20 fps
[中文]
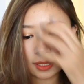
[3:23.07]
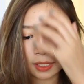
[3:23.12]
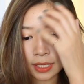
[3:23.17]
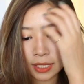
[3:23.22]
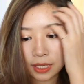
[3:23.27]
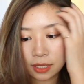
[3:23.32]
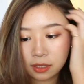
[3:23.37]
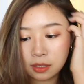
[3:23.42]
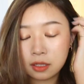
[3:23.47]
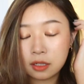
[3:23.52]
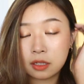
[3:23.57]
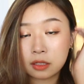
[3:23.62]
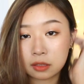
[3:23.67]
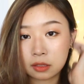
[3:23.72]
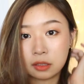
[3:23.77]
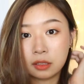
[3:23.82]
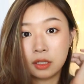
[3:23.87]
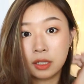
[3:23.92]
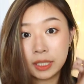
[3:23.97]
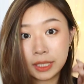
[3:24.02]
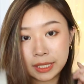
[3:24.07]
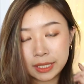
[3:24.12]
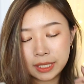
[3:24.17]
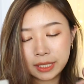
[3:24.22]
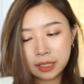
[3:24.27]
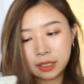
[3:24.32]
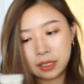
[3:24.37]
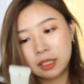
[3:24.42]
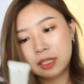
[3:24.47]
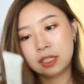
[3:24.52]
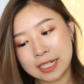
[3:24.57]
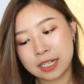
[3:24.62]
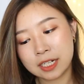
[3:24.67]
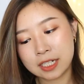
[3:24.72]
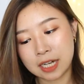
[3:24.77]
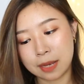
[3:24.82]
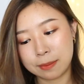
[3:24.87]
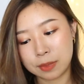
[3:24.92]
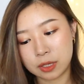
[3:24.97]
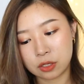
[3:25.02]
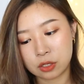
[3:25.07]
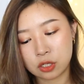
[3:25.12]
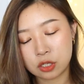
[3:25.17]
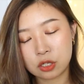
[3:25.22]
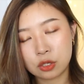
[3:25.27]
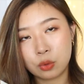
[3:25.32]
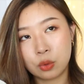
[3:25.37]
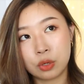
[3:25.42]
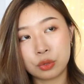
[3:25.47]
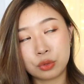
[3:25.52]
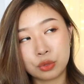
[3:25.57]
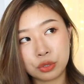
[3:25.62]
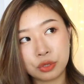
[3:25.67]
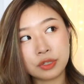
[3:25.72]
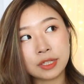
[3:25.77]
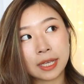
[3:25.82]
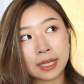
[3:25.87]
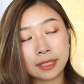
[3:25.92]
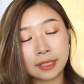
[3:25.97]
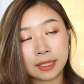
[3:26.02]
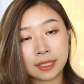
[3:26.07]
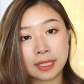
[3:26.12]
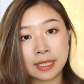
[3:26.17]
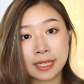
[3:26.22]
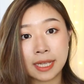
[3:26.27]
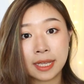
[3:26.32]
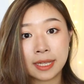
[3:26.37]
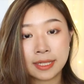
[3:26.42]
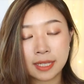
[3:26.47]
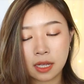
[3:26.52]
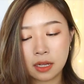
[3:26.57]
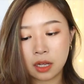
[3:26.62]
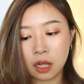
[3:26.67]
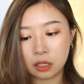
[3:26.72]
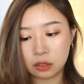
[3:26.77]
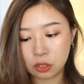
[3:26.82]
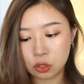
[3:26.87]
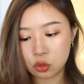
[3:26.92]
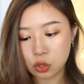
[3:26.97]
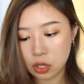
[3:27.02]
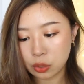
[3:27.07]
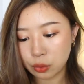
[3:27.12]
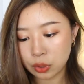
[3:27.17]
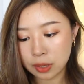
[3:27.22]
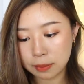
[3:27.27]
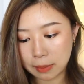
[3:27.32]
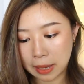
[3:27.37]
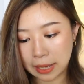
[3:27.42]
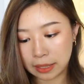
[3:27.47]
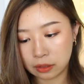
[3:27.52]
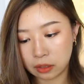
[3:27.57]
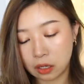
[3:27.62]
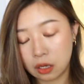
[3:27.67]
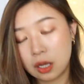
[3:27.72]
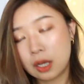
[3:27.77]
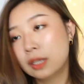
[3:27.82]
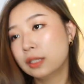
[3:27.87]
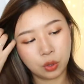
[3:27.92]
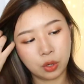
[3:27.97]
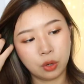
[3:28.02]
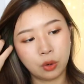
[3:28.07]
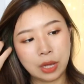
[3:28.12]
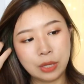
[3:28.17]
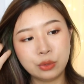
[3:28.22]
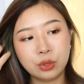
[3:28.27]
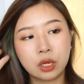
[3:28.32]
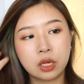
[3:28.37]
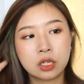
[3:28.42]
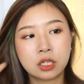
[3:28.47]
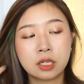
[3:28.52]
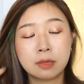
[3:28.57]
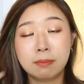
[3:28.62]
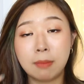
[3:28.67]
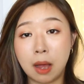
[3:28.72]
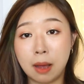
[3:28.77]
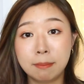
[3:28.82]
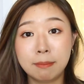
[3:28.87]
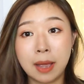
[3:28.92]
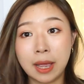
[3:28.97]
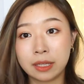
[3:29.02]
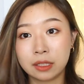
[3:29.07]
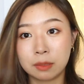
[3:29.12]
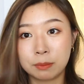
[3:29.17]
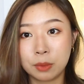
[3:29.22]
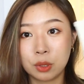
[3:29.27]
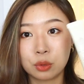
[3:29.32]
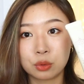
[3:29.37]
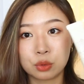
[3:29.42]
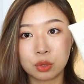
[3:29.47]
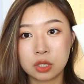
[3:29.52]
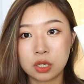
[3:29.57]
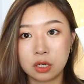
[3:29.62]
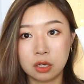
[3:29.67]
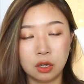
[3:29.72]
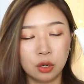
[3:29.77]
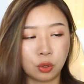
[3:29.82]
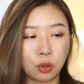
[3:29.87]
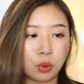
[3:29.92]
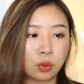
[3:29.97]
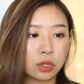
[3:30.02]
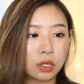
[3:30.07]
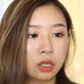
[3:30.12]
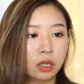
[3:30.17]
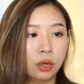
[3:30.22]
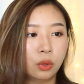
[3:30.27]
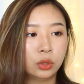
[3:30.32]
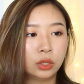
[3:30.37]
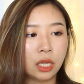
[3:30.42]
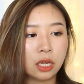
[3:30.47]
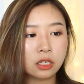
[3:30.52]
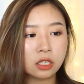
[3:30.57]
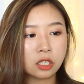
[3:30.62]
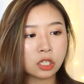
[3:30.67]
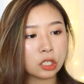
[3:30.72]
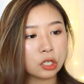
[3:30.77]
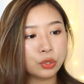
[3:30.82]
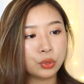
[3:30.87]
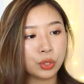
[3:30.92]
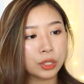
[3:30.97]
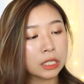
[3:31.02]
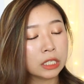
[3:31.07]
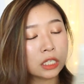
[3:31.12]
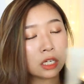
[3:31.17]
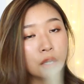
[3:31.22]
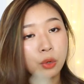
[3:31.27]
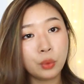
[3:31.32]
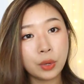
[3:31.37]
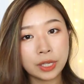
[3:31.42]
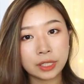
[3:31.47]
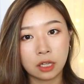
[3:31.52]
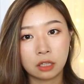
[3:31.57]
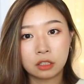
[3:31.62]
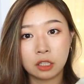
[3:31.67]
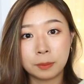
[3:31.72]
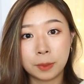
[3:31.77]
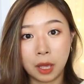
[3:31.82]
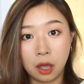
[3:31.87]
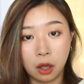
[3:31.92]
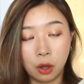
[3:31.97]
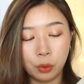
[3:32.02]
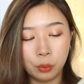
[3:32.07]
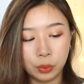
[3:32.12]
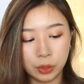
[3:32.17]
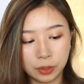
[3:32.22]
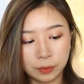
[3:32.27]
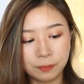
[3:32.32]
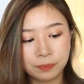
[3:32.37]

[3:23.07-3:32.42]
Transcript: 的一个隔离，这个产品是我去年底在香港的专柜买的，我完全是盲。买的没有做任何功课，我当时只是觉得这个味道特别好闻，